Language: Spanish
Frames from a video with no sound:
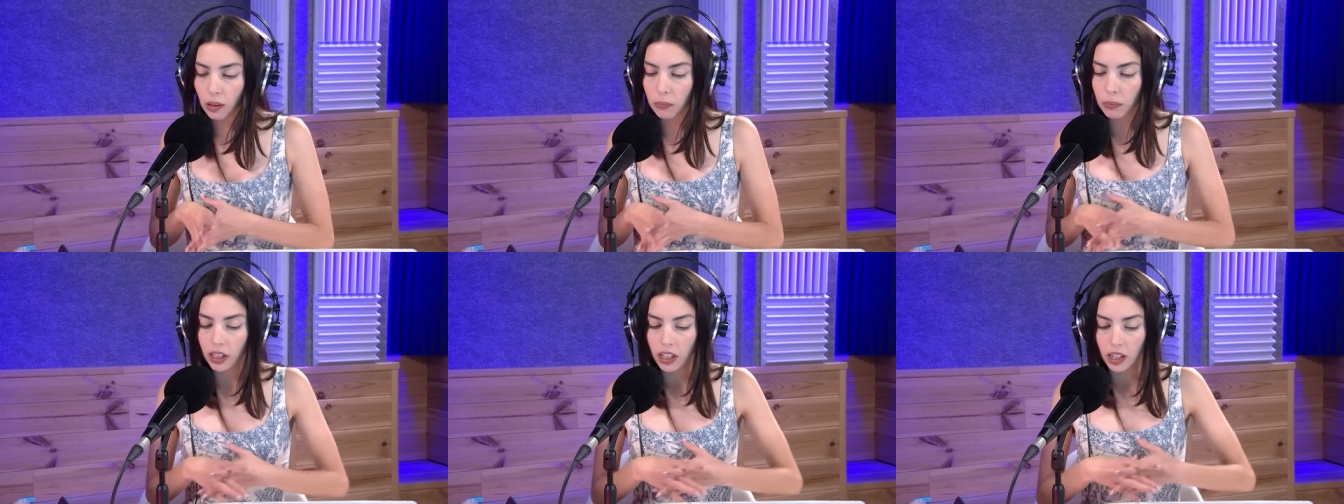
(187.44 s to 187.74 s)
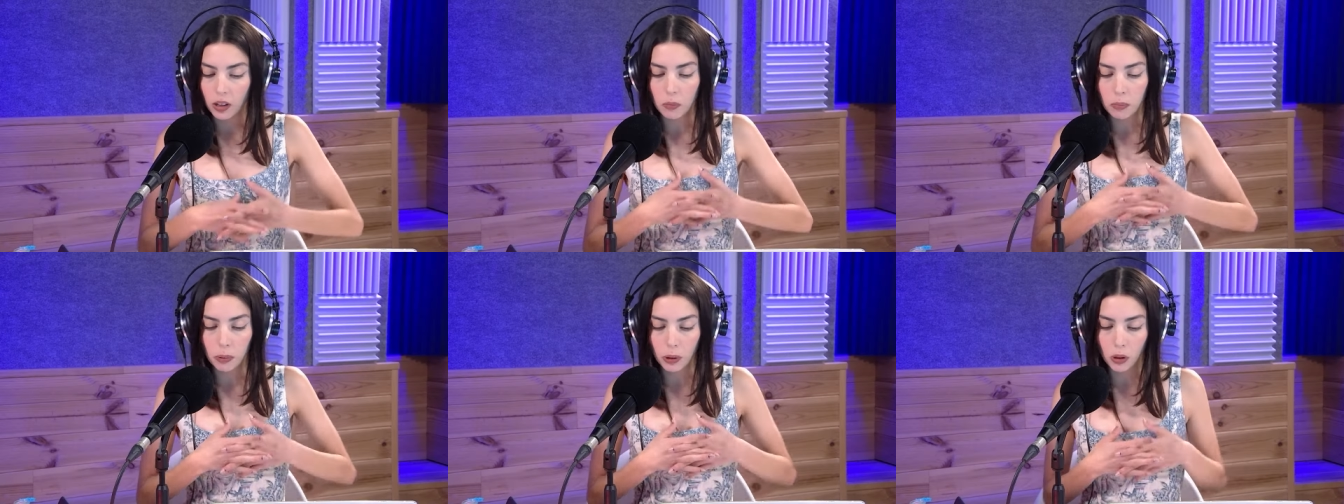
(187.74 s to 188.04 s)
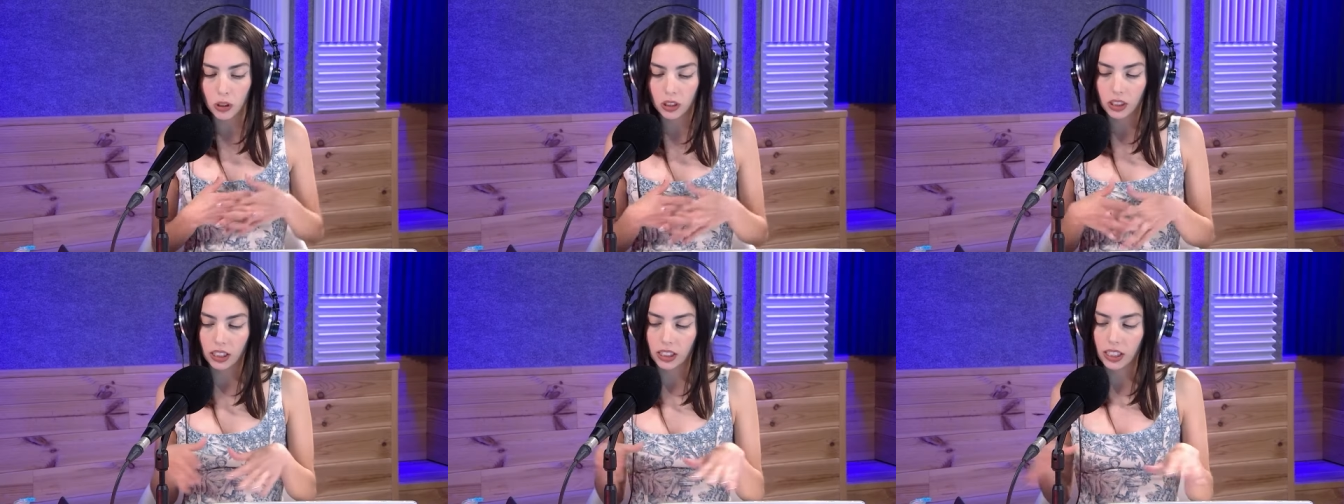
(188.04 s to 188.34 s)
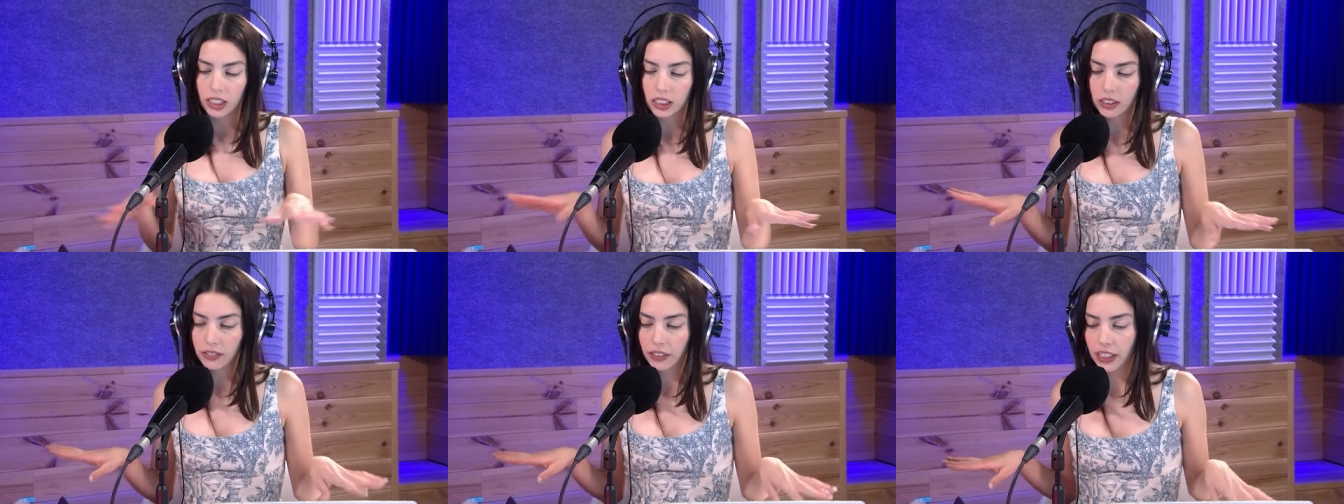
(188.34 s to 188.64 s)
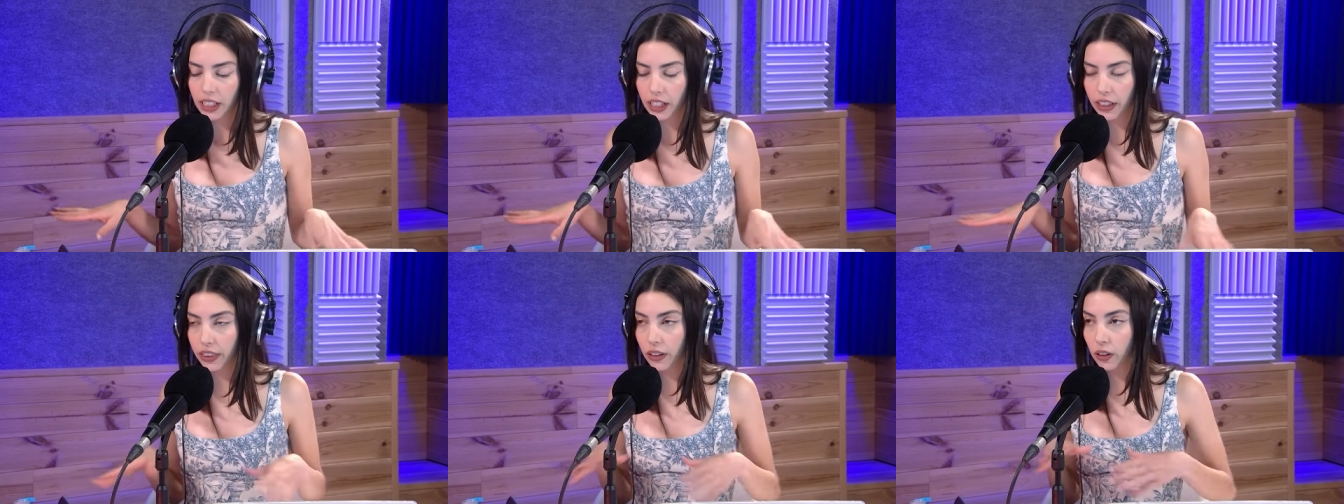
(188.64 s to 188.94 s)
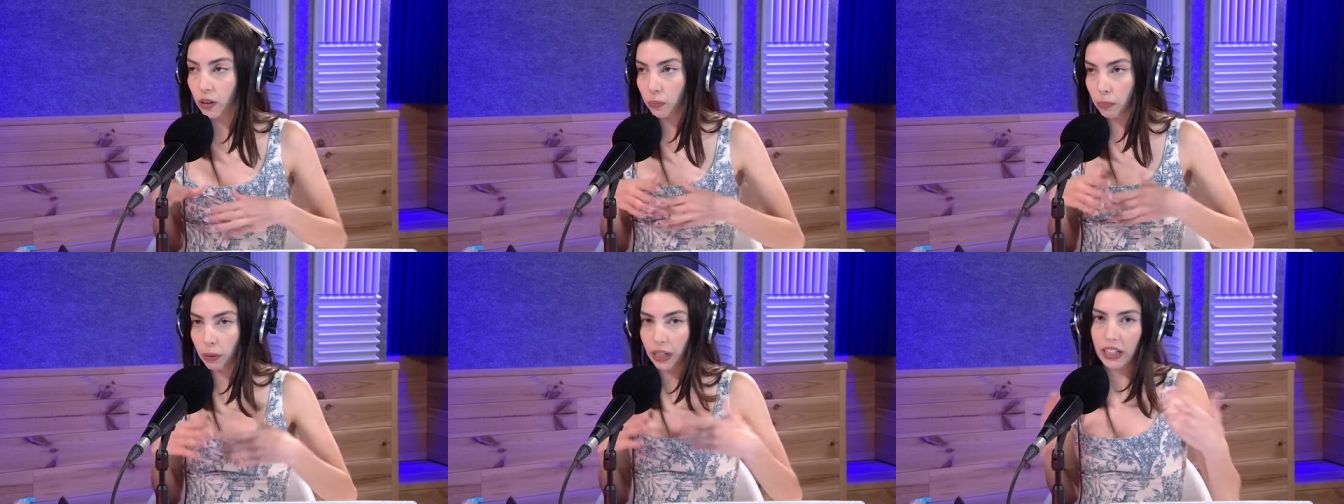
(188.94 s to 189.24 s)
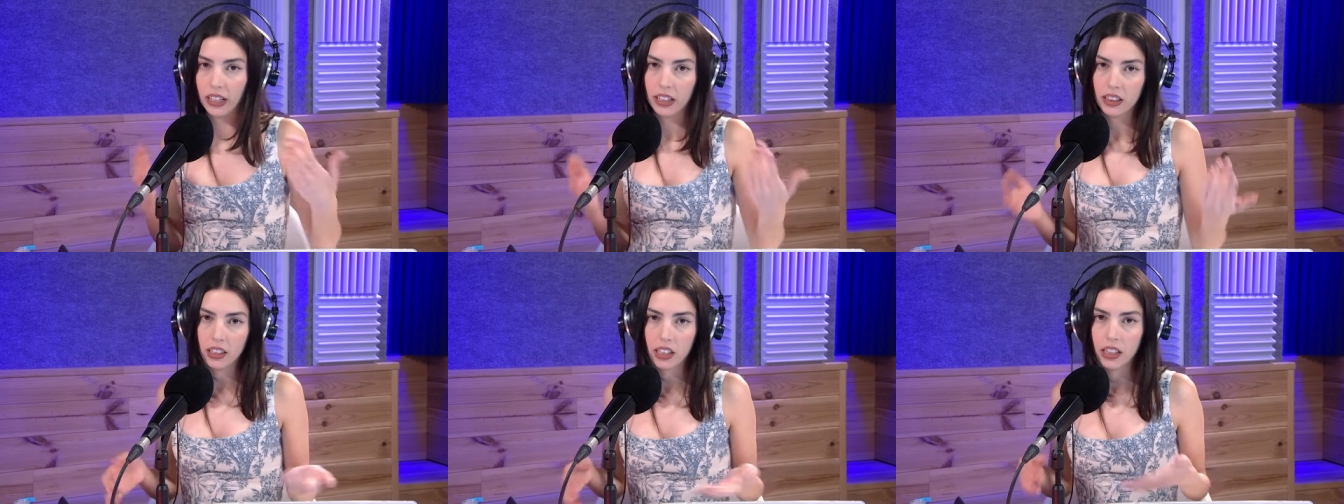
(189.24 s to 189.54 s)
también hay un poco esta clasificación,
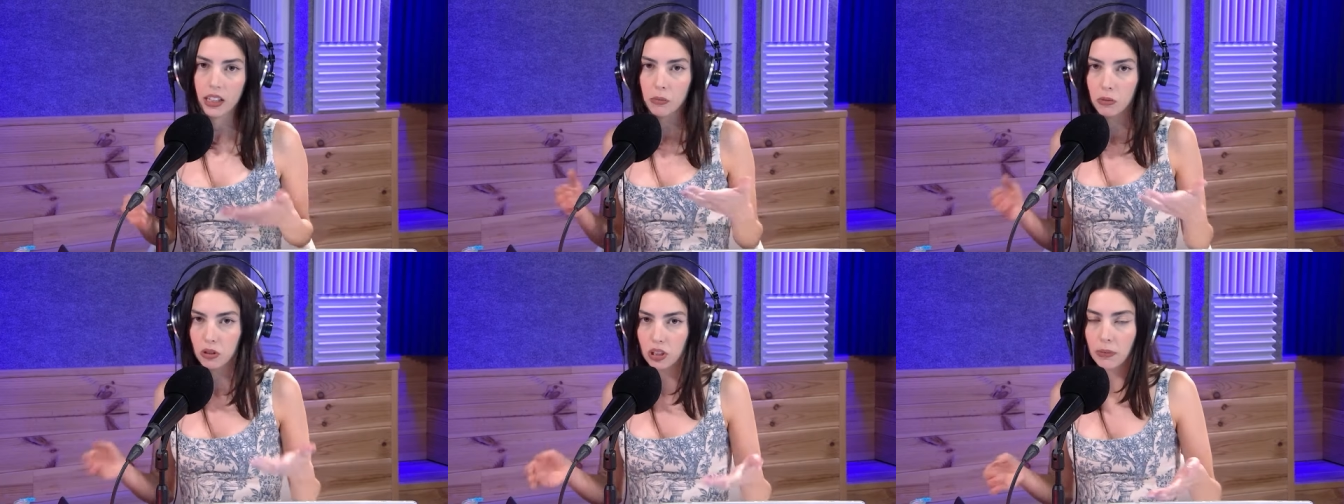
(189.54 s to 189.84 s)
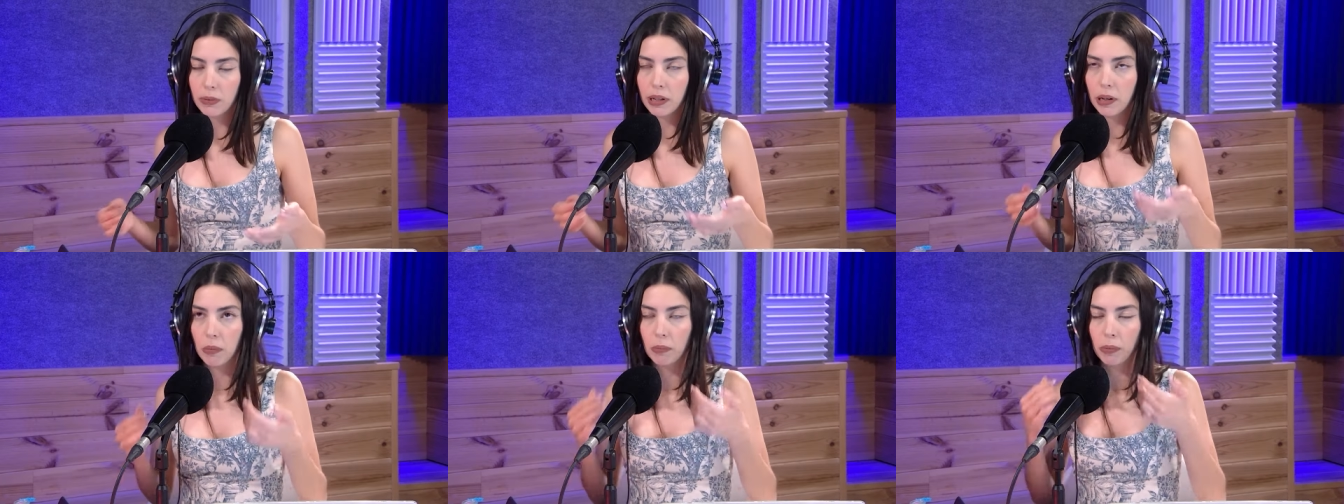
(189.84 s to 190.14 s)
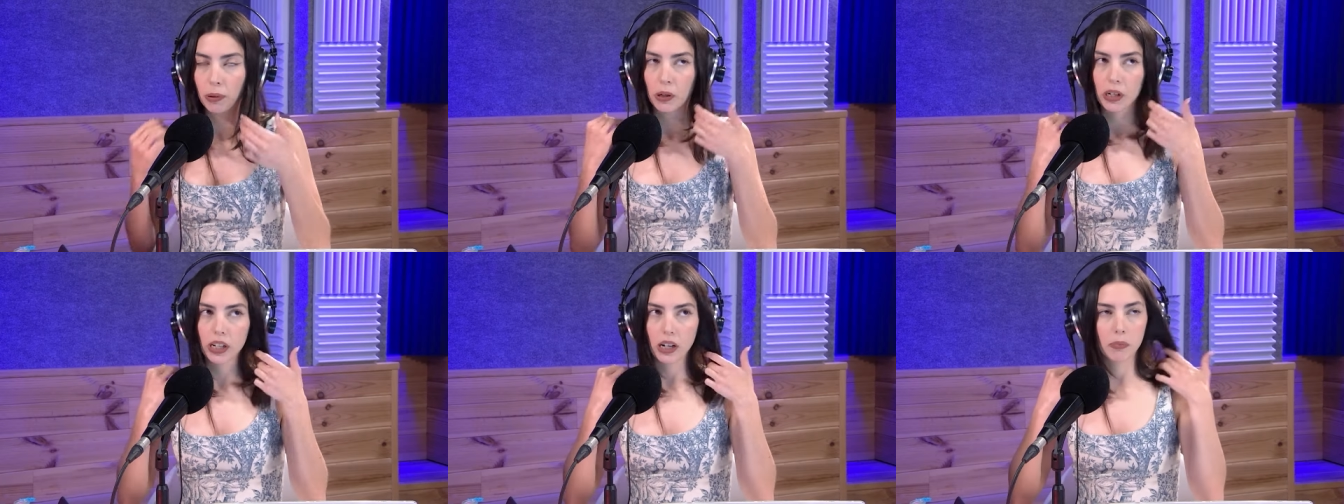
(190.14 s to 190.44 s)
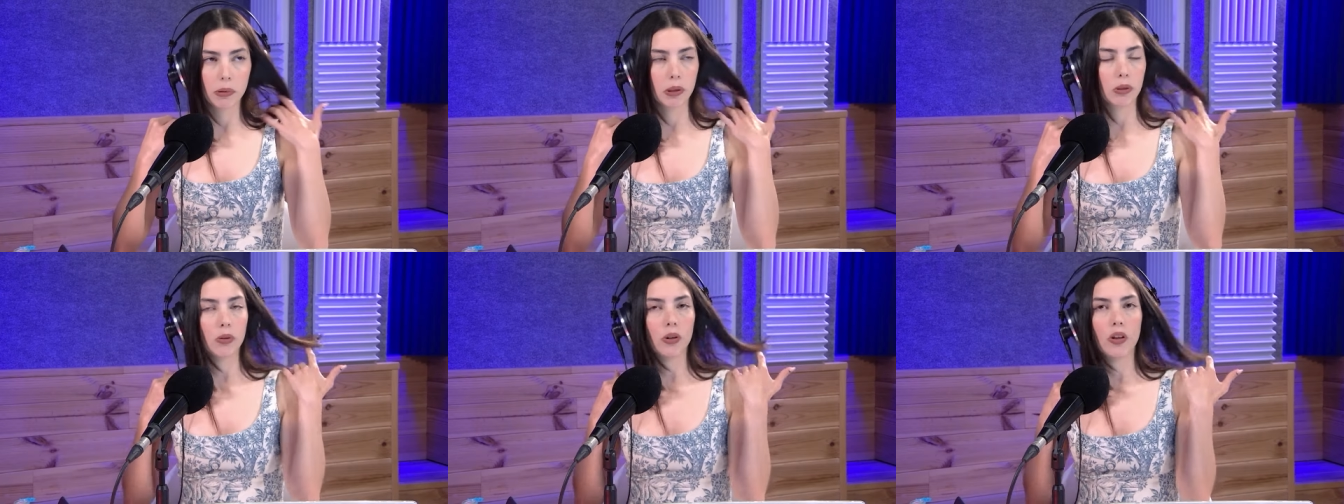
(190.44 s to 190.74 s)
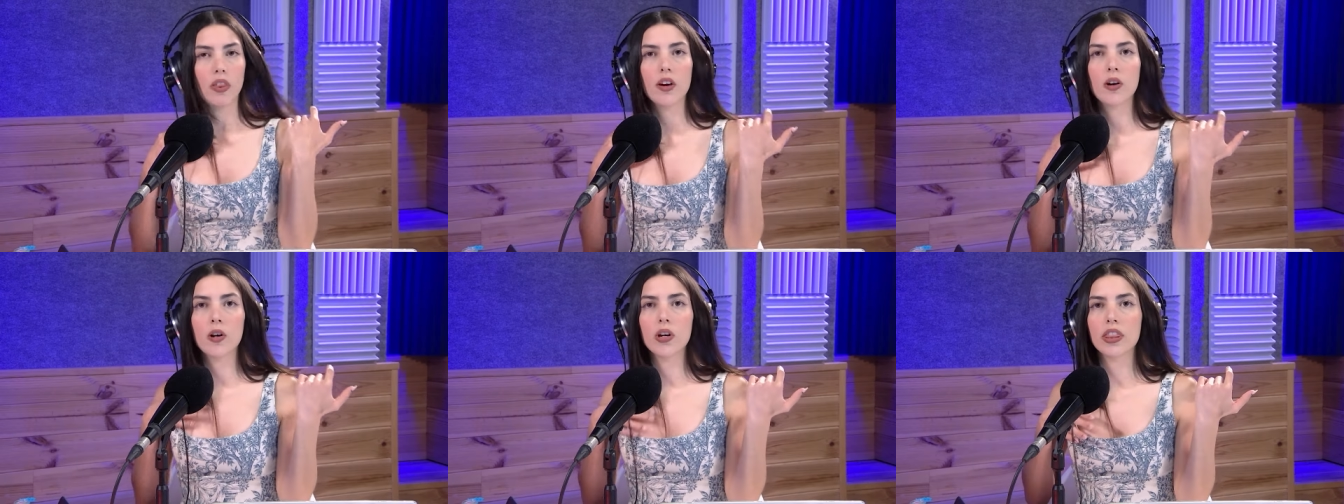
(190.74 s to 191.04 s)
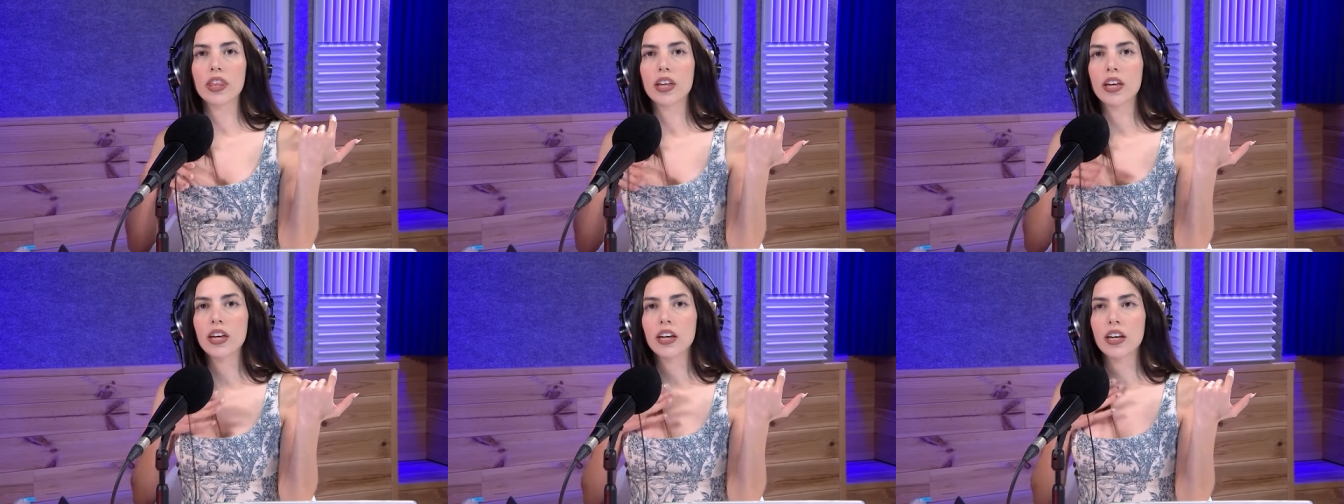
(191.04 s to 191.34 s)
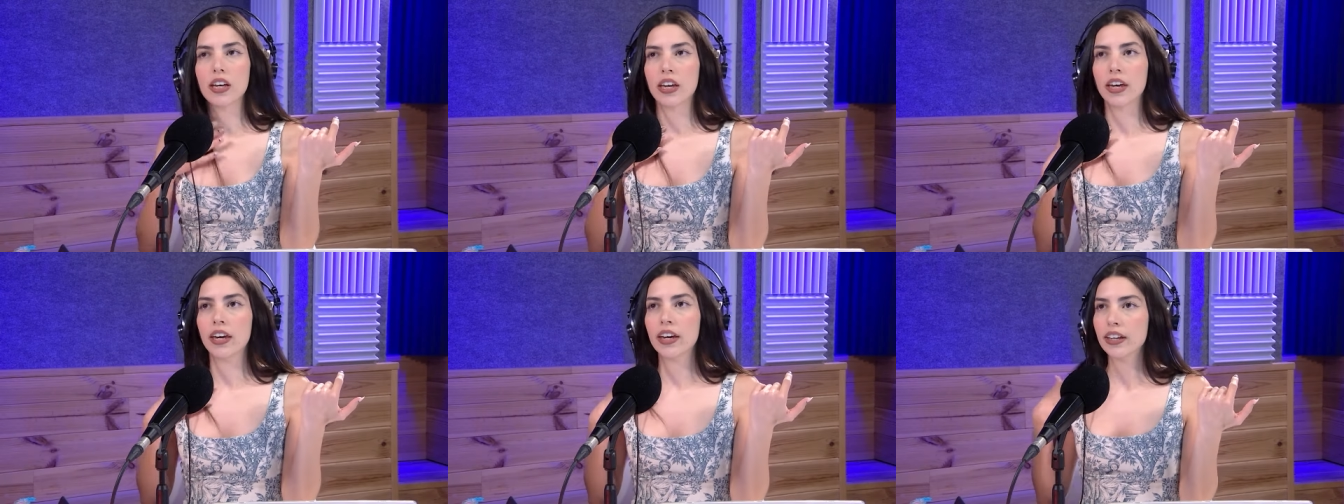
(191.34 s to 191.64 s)
para que entendamos también un poco el capítulo de hoy, de
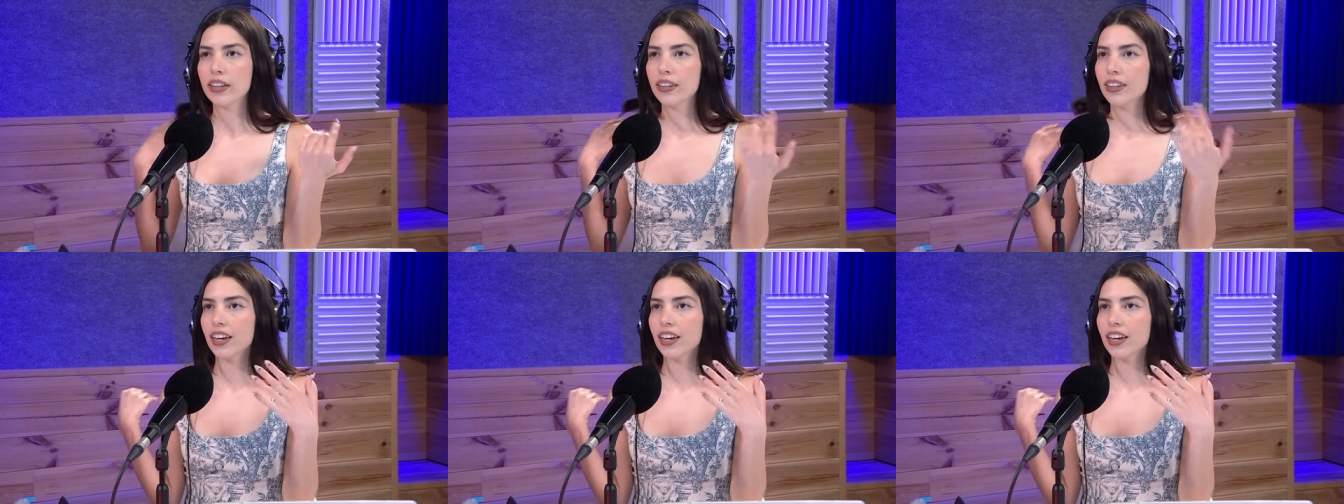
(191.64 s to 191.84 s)
eh,